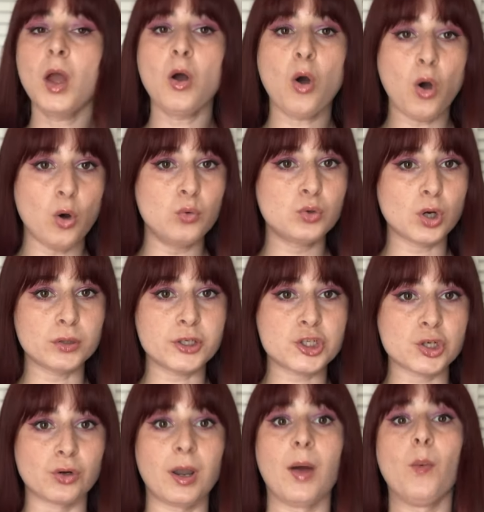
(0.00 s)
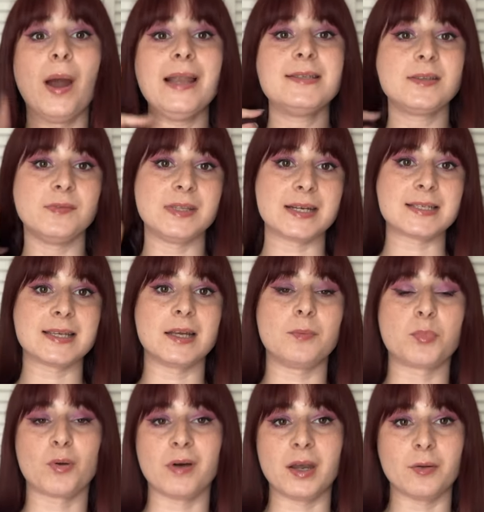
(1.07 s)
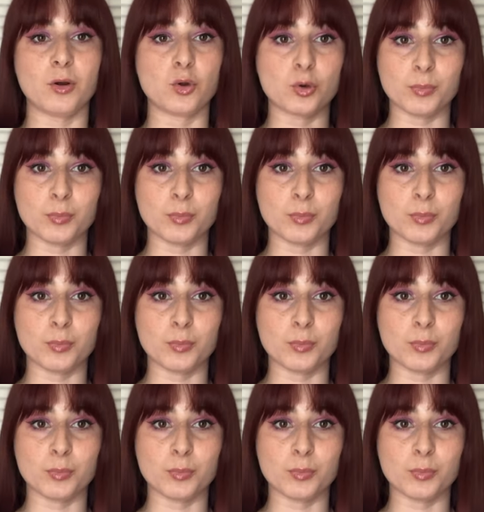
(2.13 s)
ho un codice con la Wild, se vi interessa provare i loro